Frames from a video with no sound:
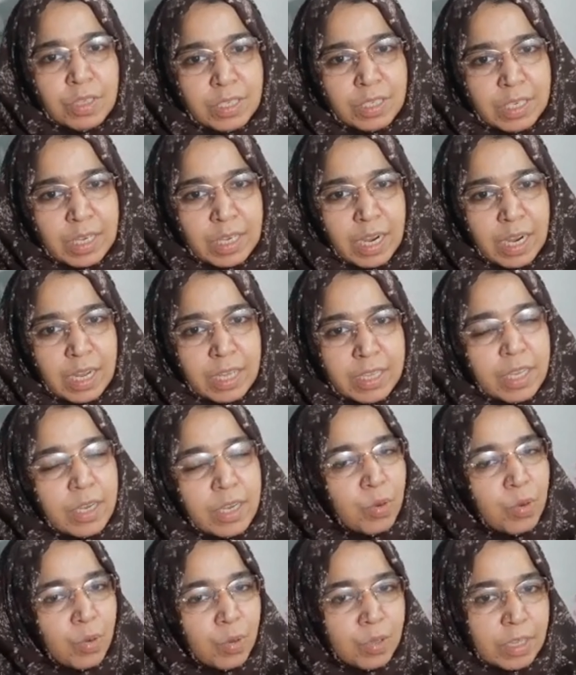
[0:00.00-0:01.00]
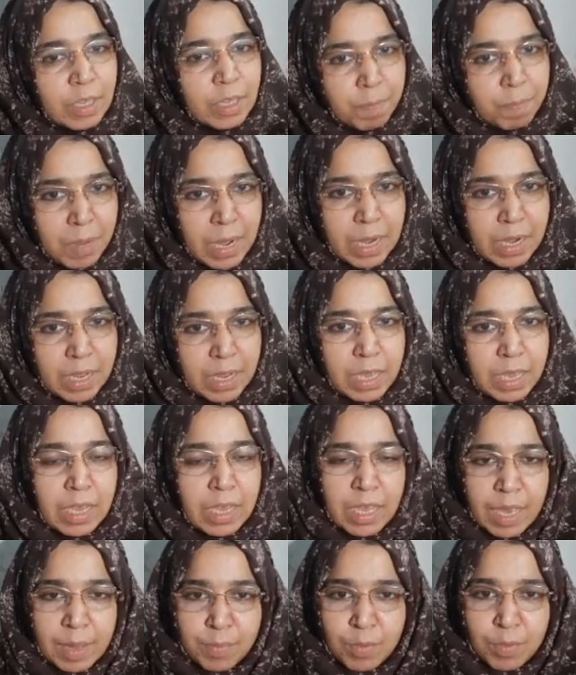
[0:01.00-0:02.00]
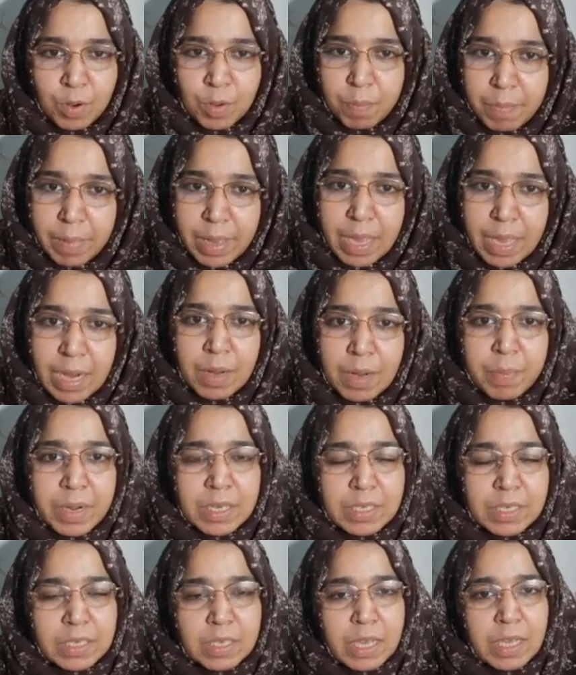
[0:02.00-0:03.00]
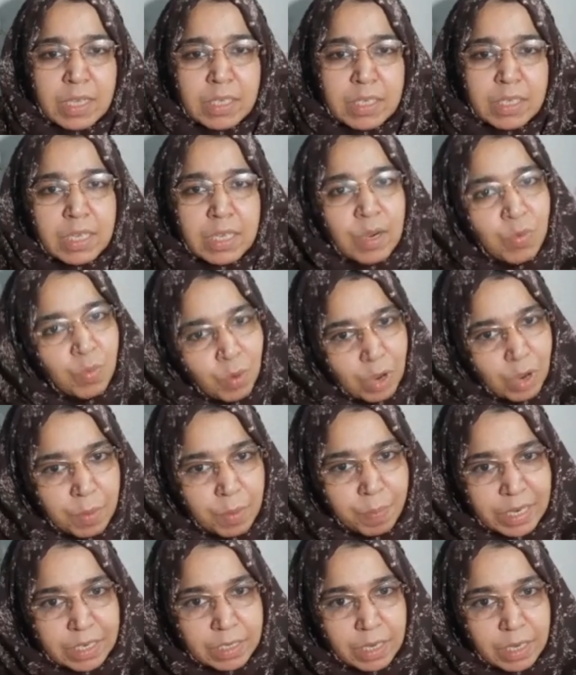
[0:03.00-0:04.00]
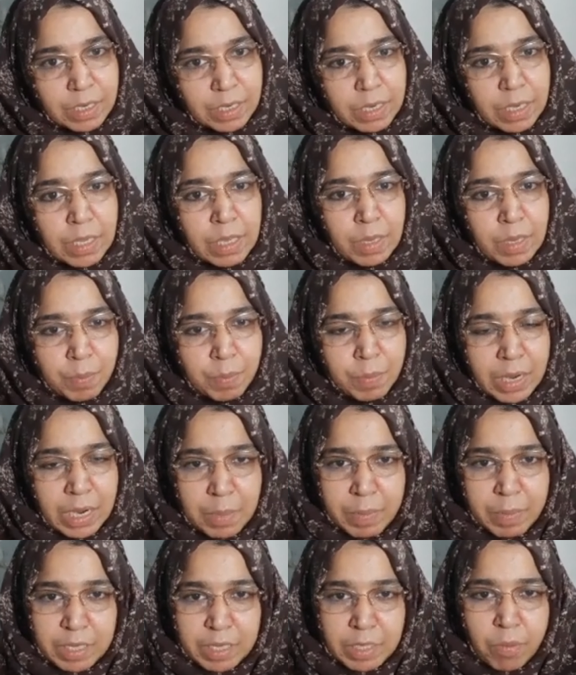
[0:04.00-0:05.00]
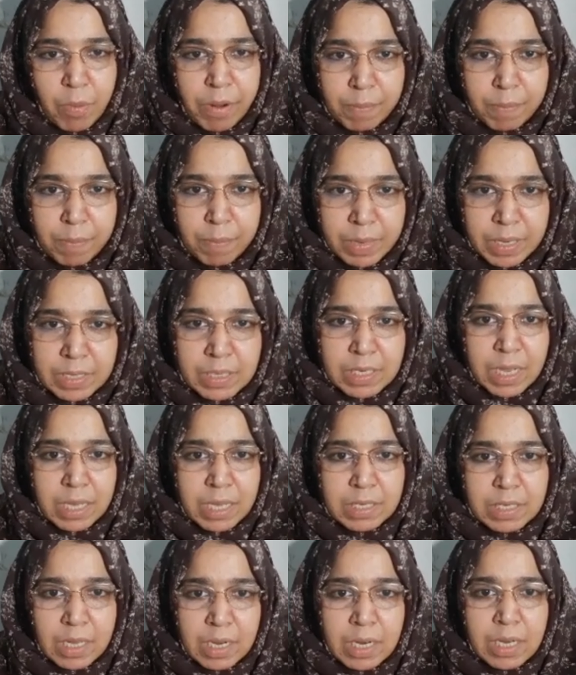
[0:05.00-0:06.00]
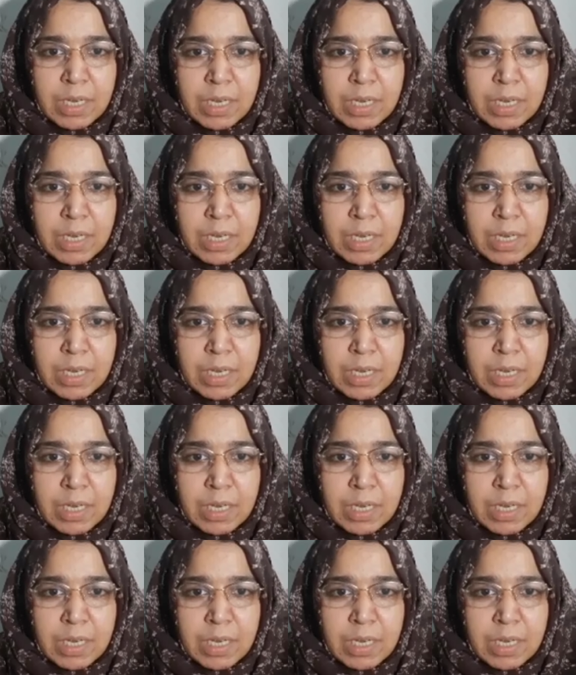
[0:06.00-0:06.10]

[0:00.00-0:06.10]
ছেলেদের হতে পারে এবং মেল ব্রেস্ট ক্যান্সার ওয়ান পার্সেন্ট মেল ব্রেস্ট ব্রেস্ট ক্যান্সারের